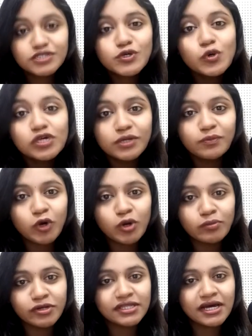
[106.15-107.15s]
ஸ்கூலுக்கு
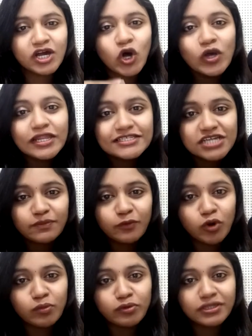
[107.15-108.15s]
போக முடியுதா காலேஜ்க்கு
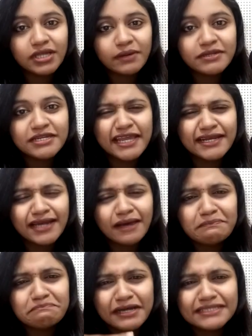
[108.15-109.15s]
போக முடியுதா அப்படின்னு
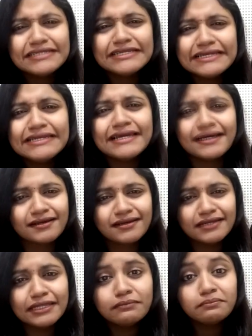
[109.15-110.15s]
கேட்டால் பதில் இல்லை
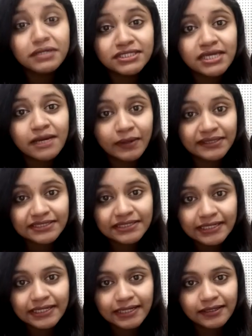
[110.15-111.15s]
நிம்மதியாக
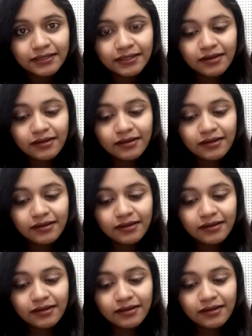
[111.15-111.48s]
பதில் இல்லை